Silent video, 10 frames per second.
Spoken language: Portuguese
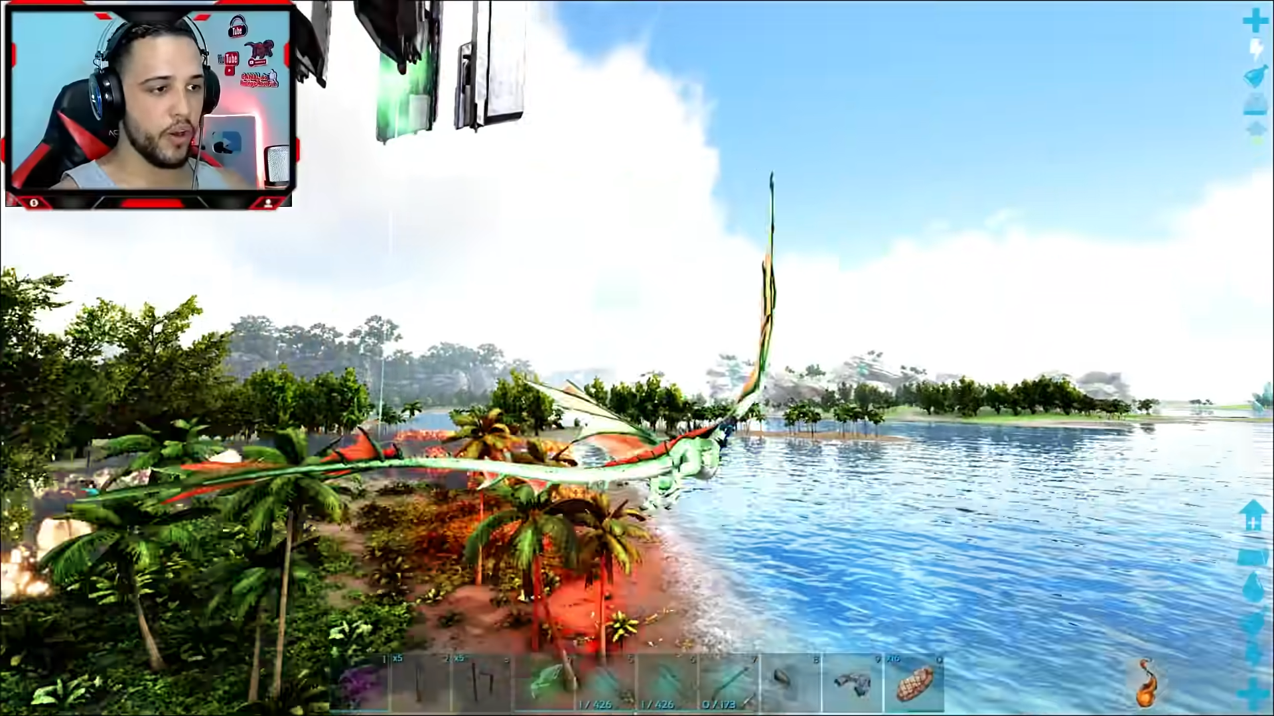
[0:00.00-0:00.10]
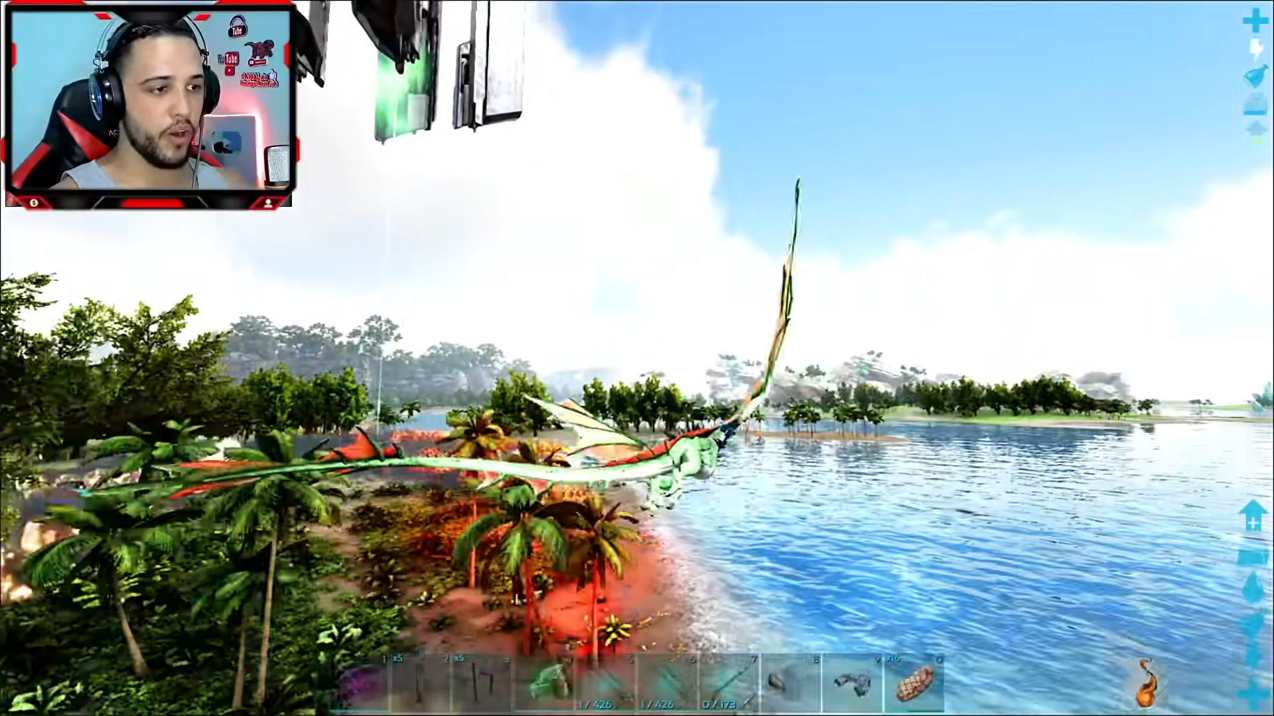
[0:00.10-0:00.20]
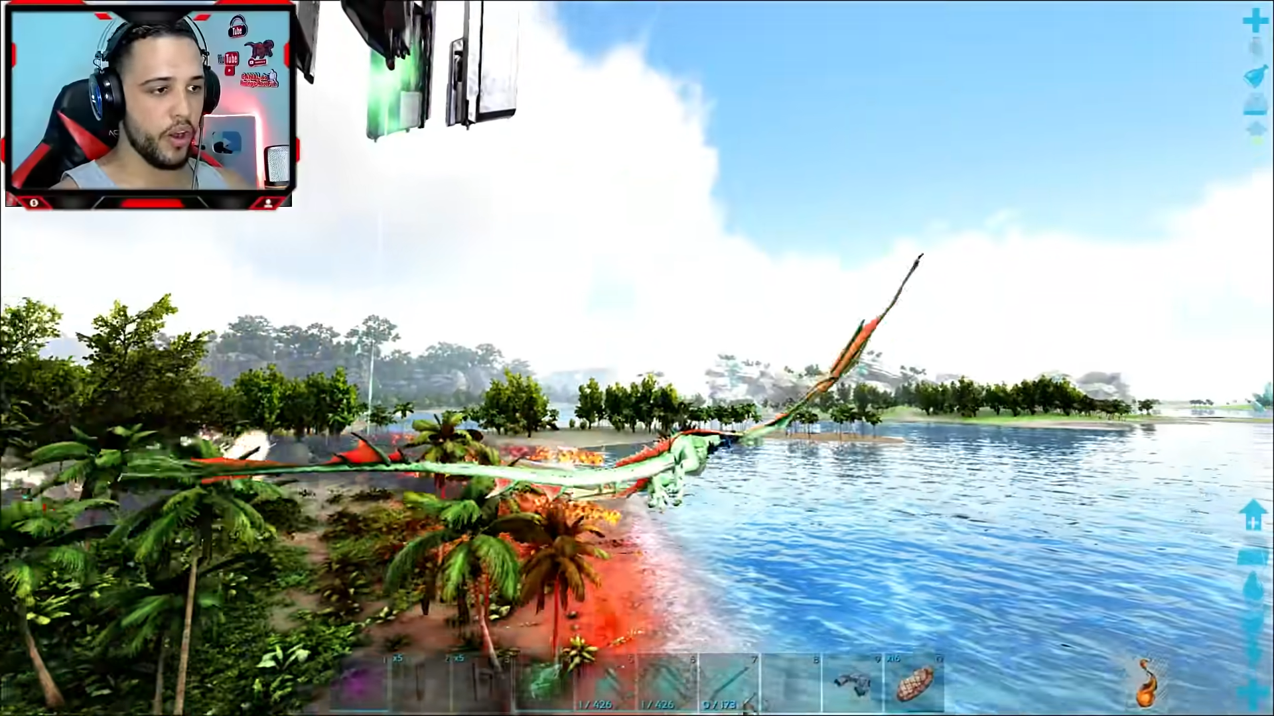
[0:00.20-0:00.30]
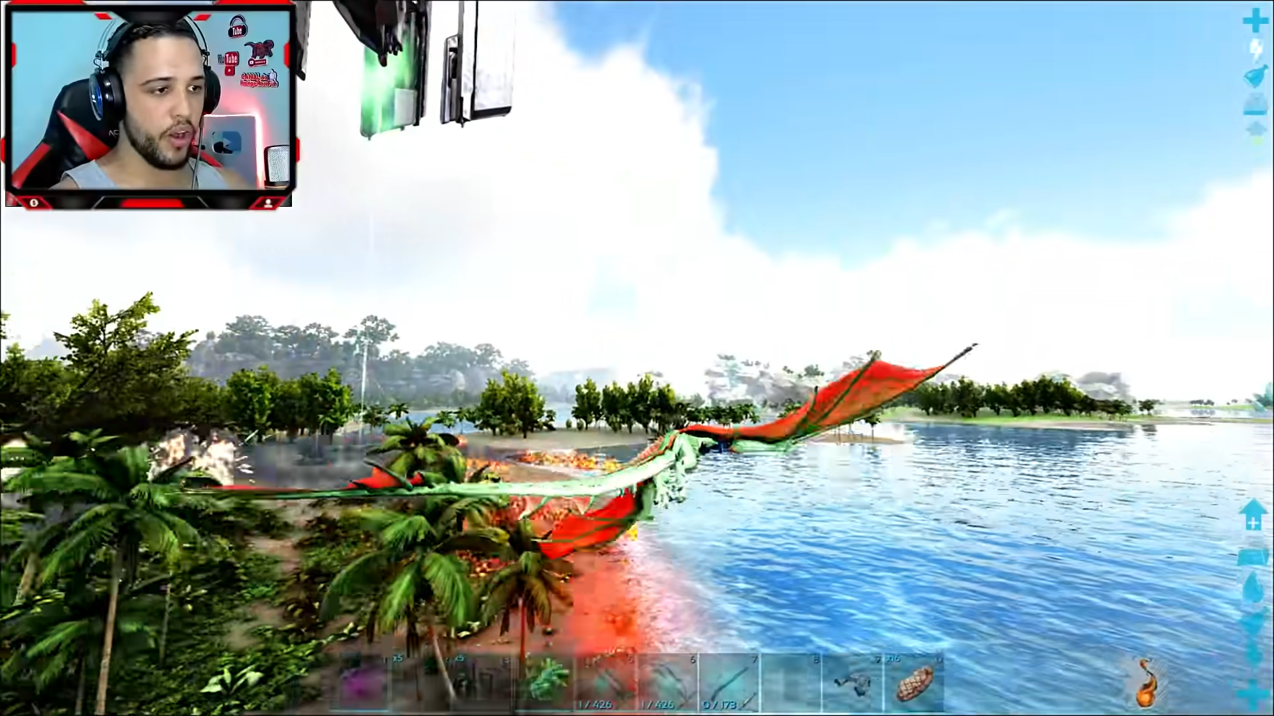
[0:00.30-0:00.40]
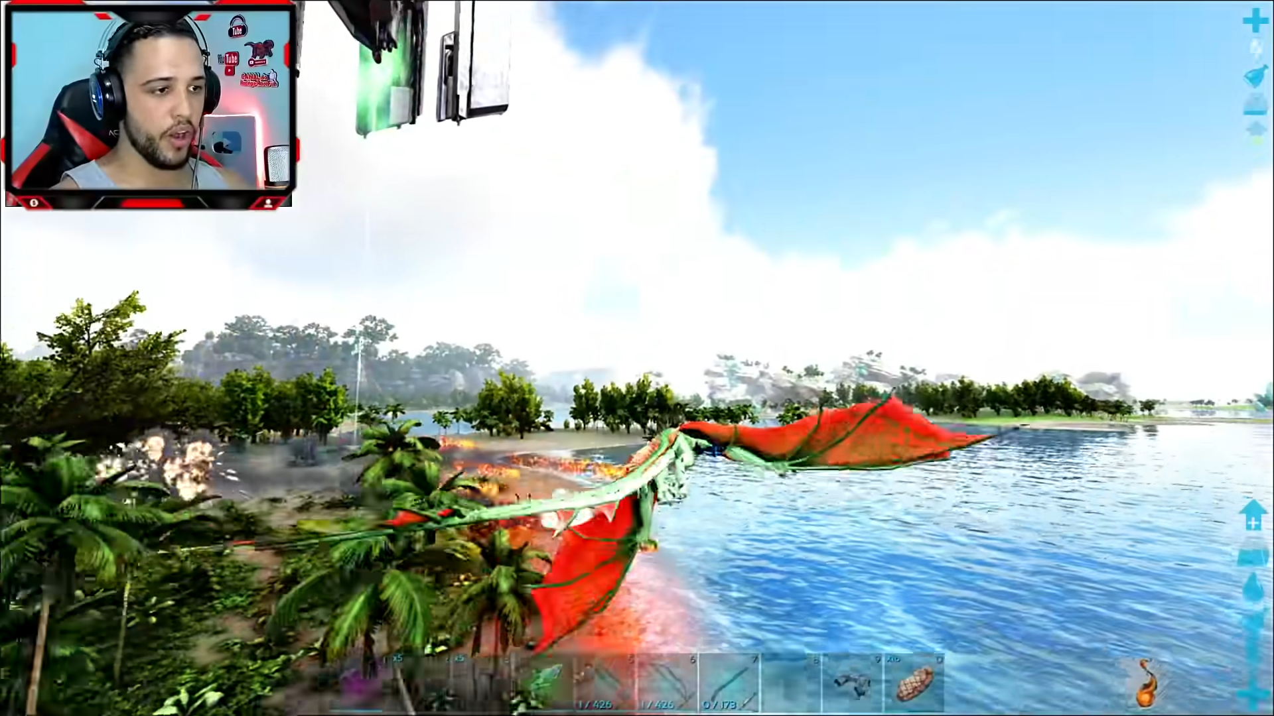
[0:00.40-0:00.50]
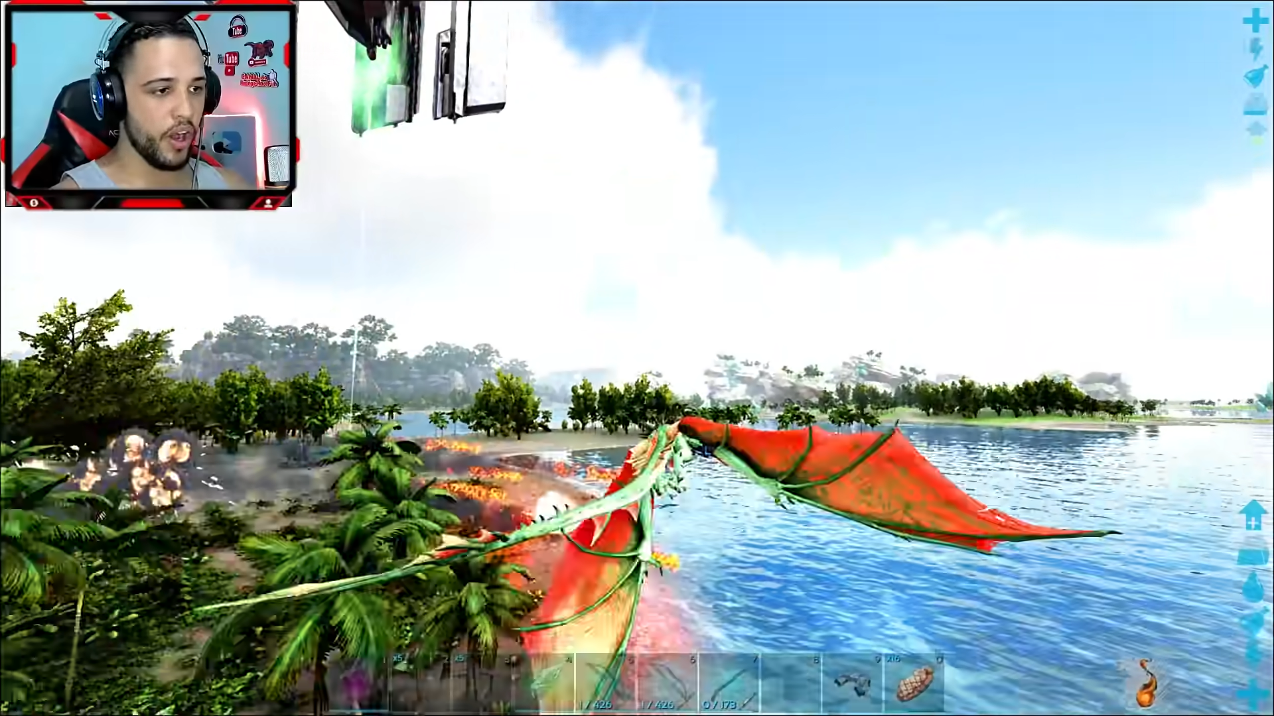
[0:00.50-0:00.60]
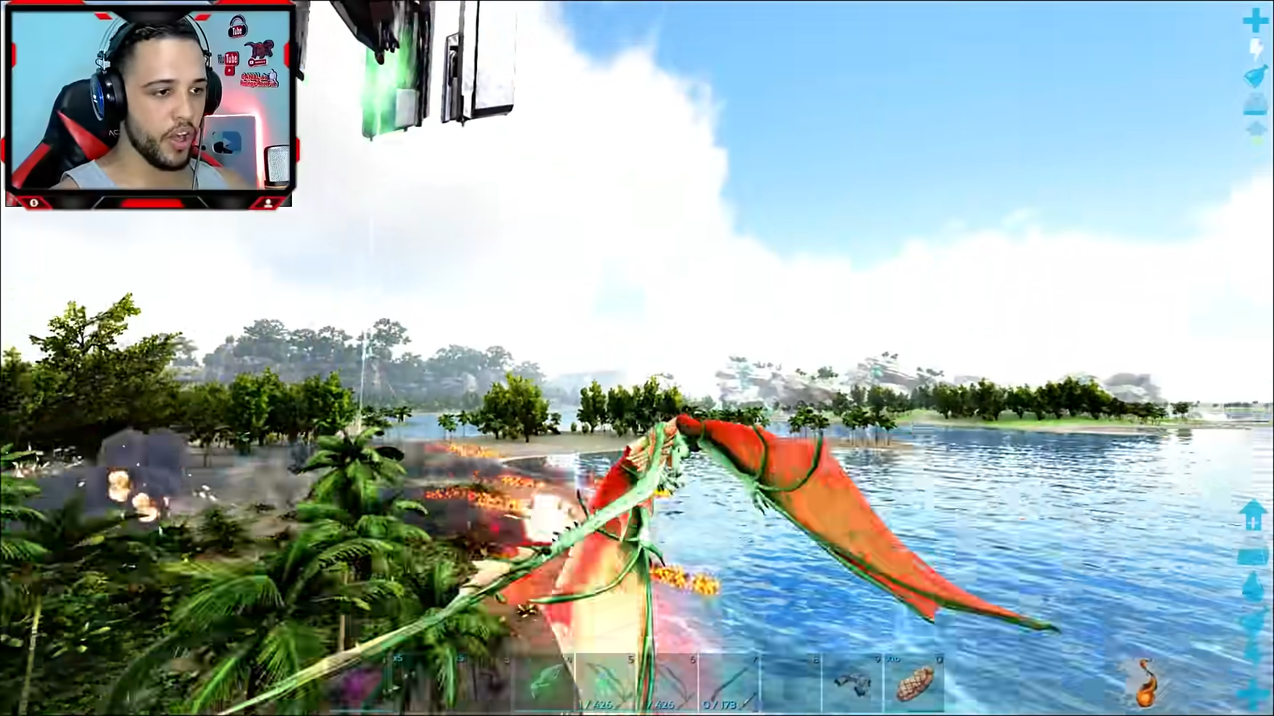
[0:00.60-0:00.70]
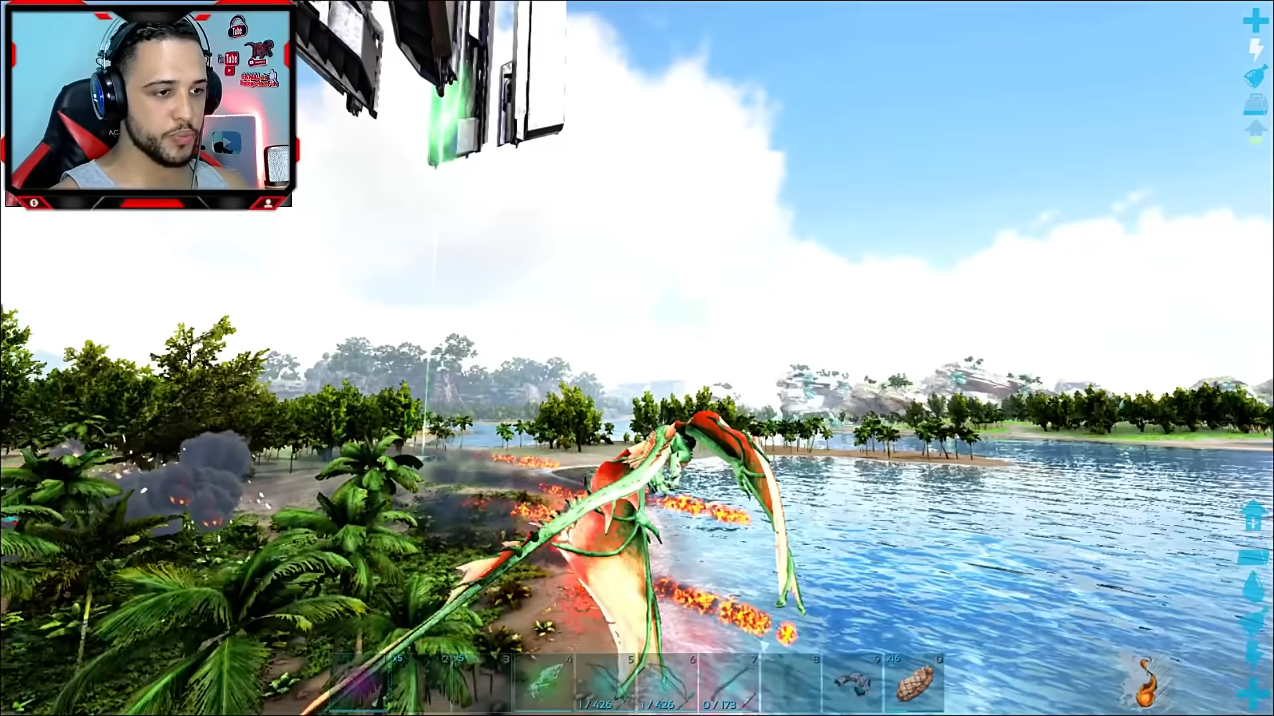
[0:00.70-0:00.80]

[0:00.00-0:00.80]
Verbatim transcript: Ó, ó, ó,